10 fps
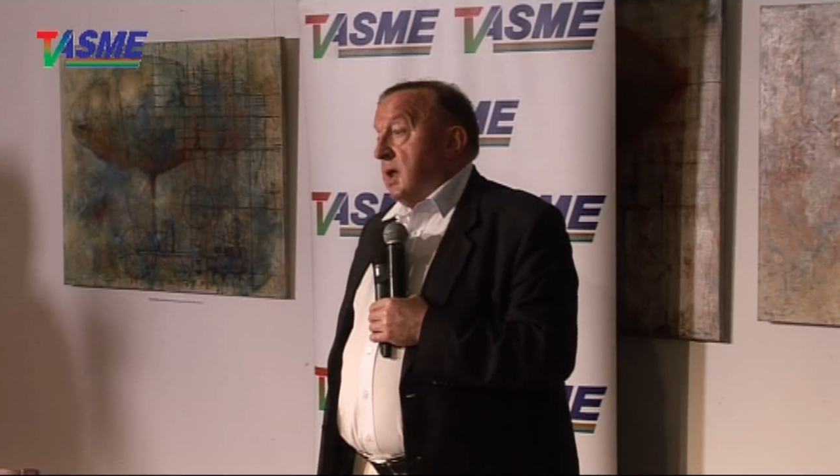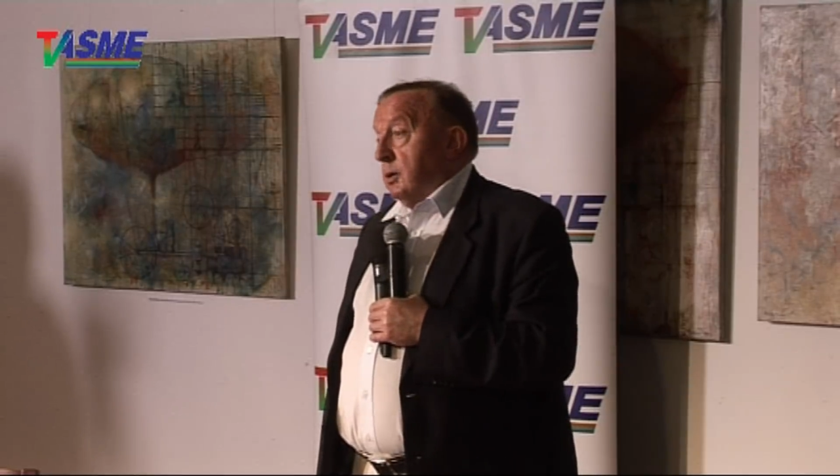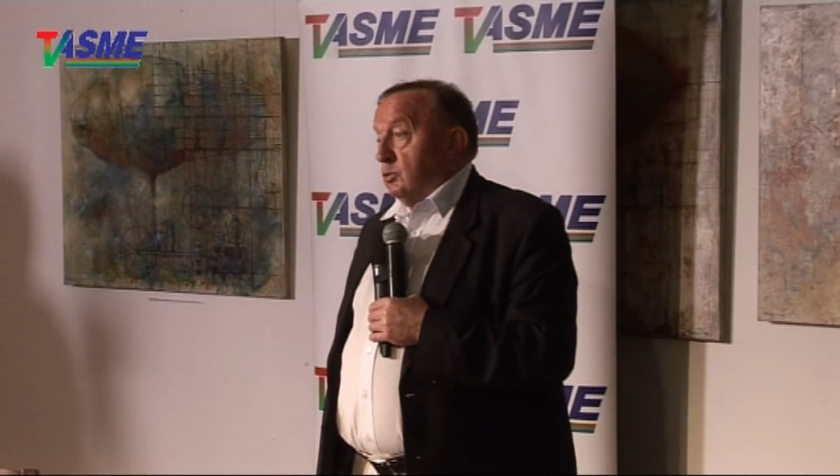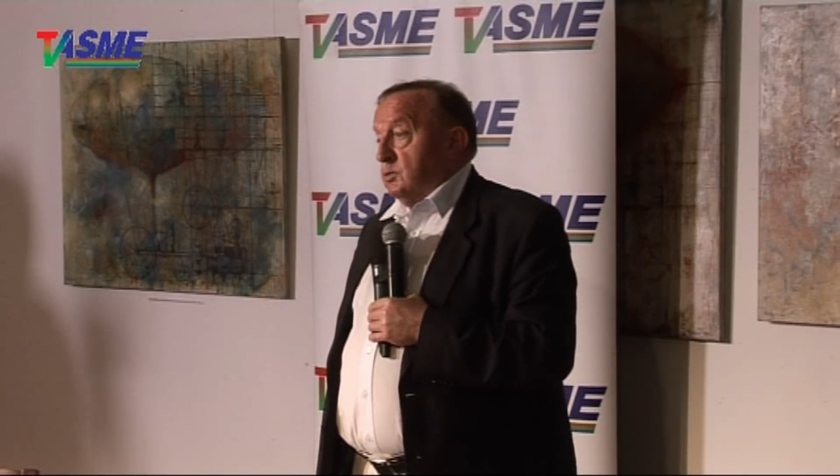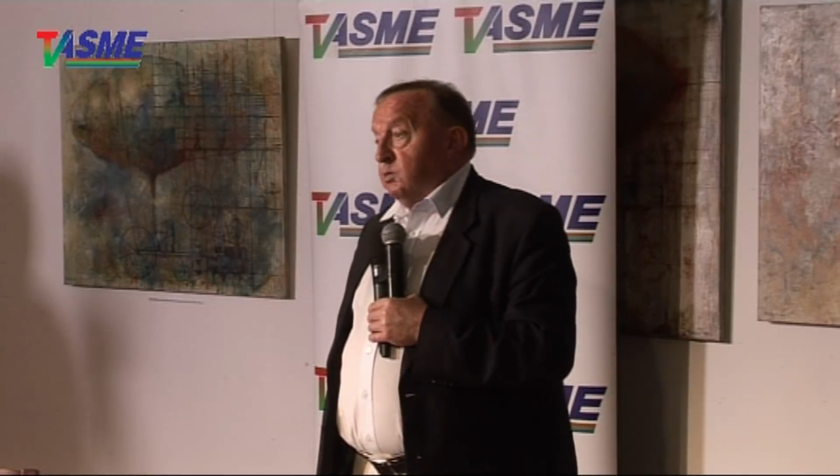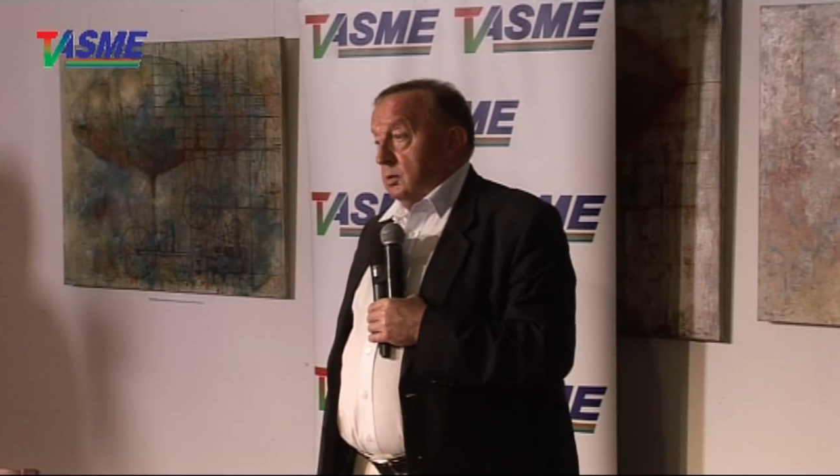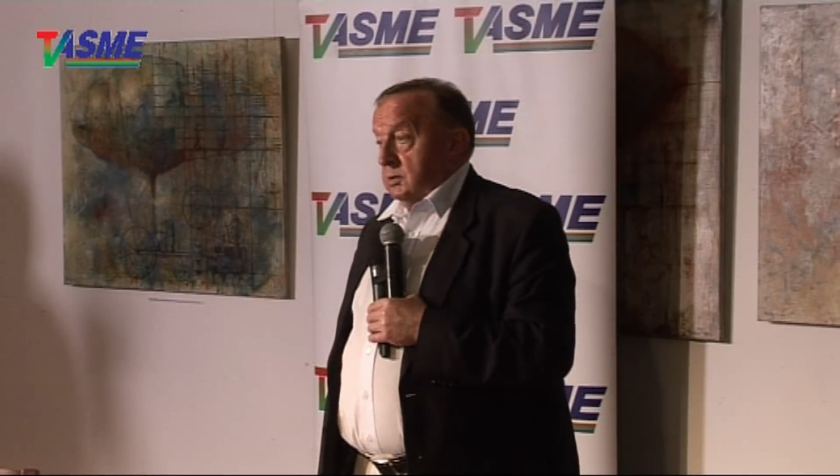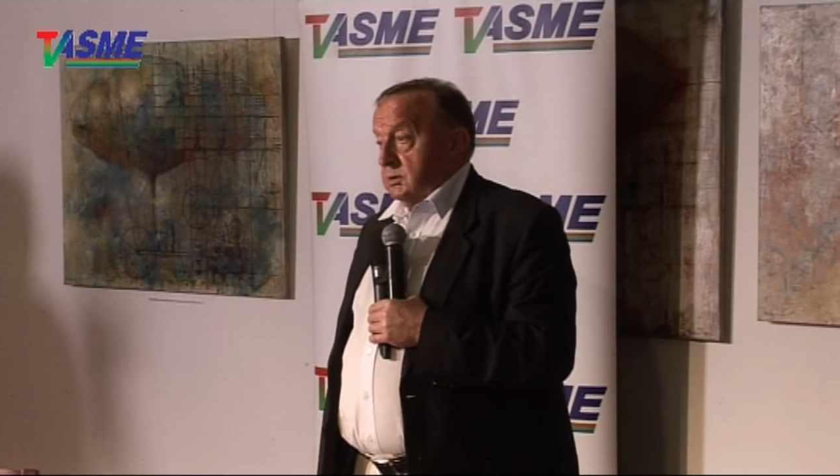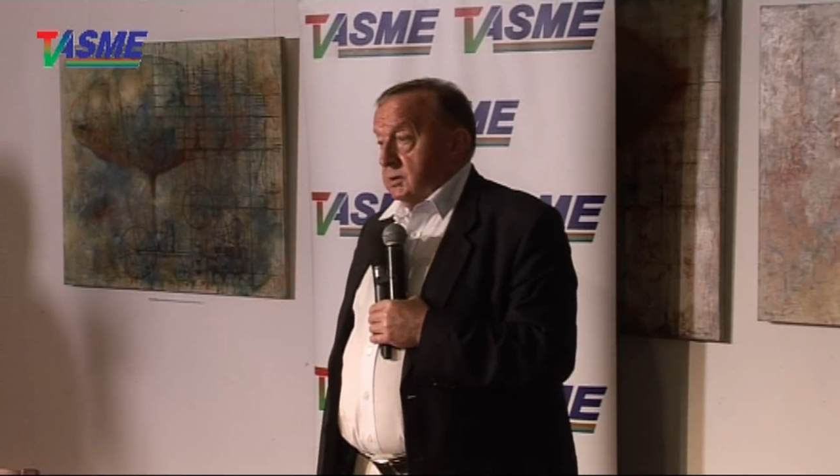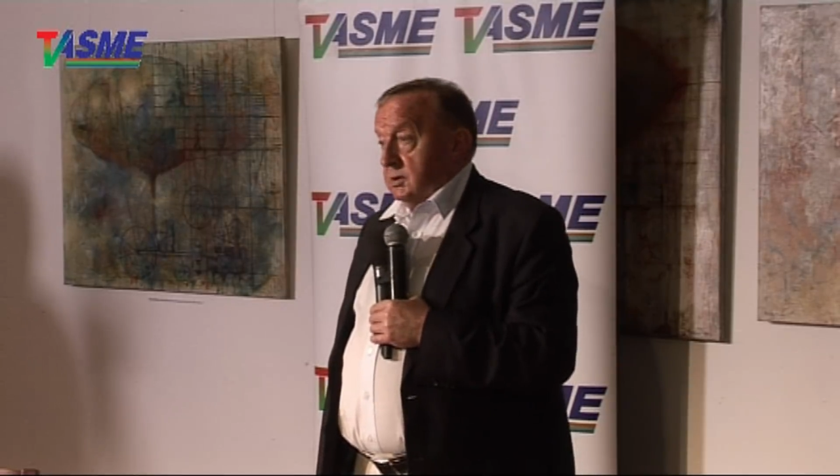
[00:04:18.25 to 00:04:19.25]
naród
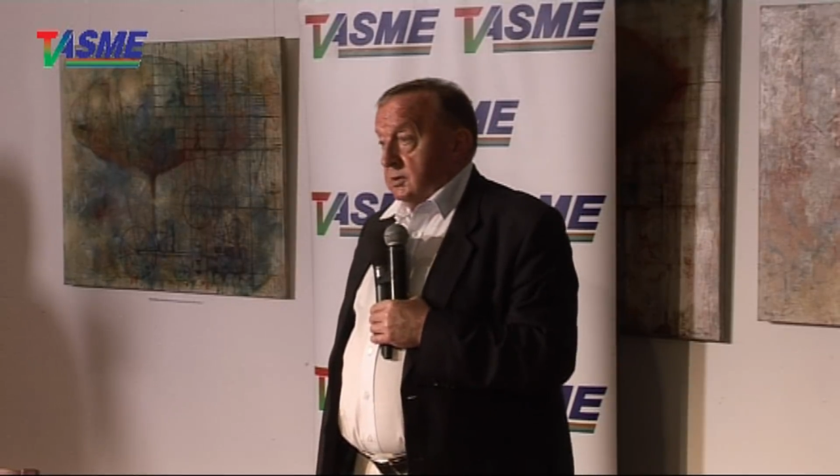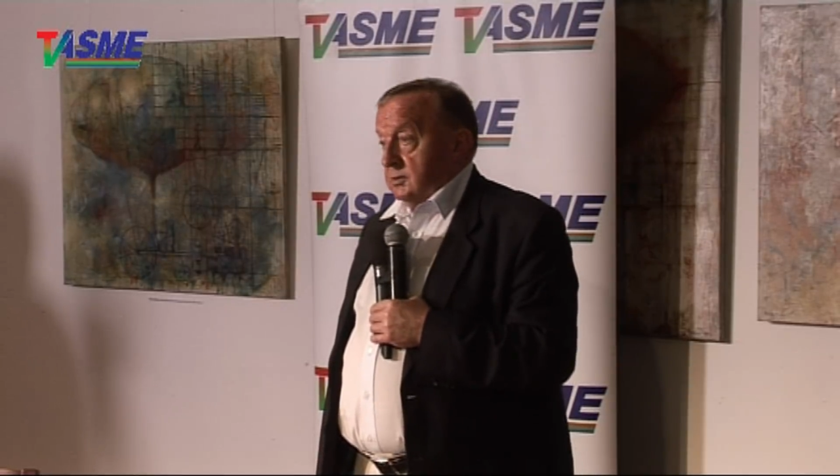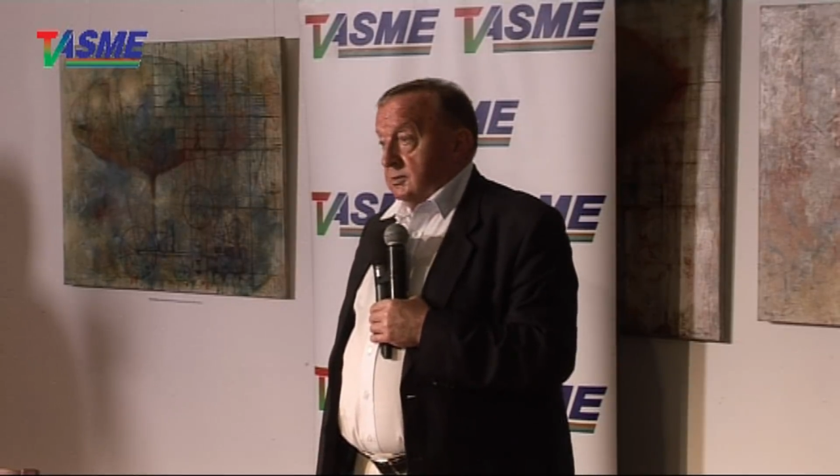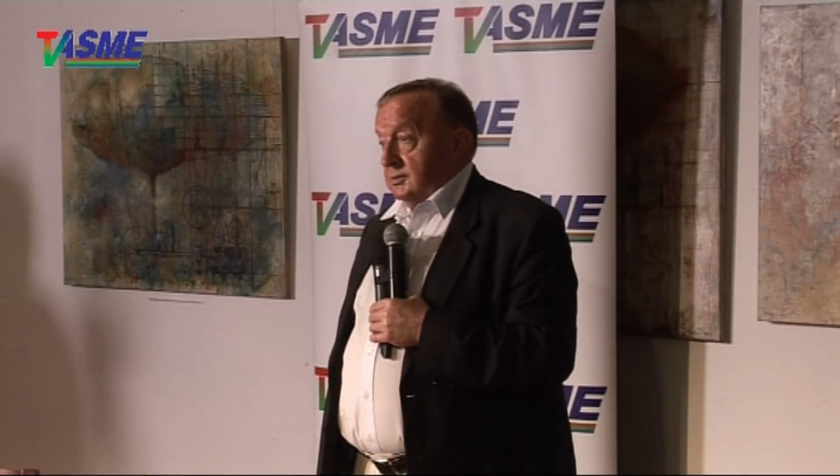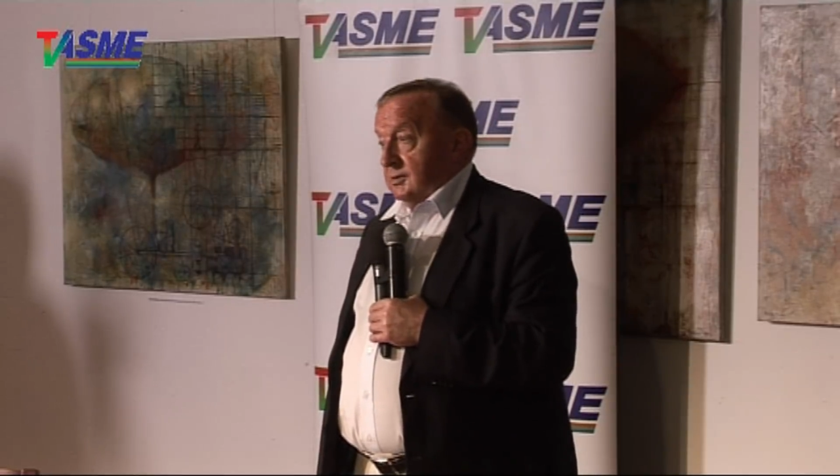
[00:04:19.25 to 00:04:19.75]
polski